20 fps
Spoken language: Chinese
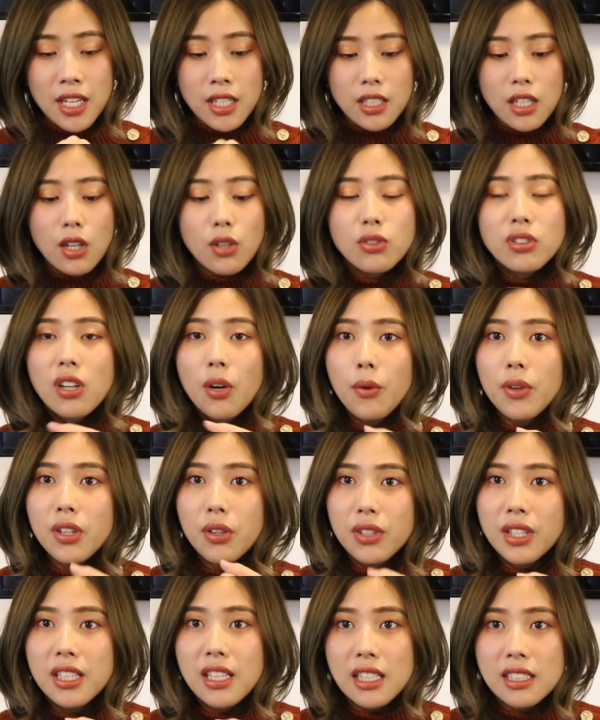然后稍微
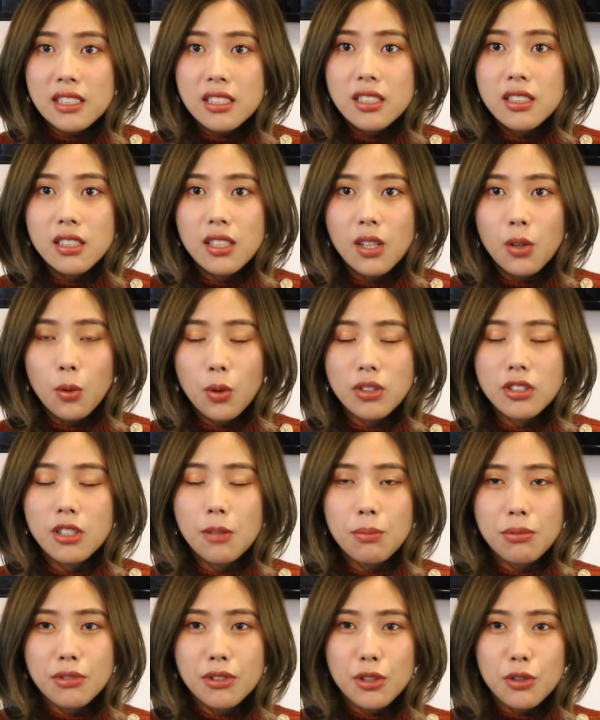有一点点气色的裸
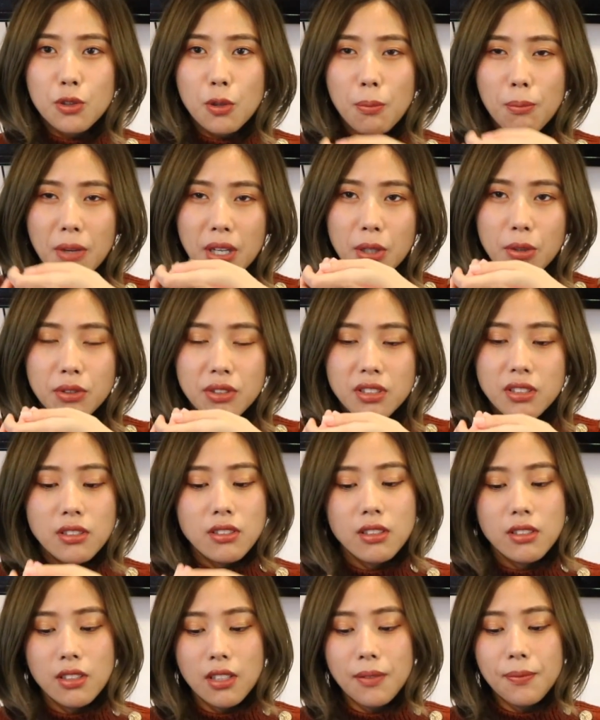色，不是那种没有气
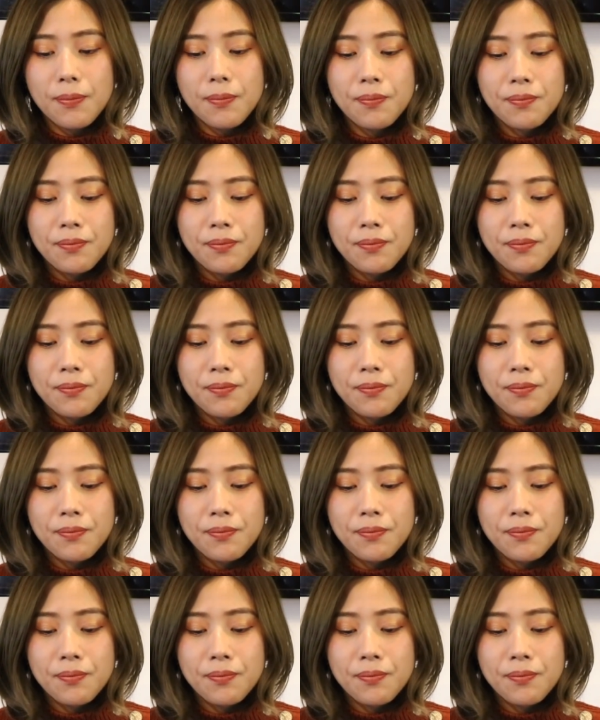色的。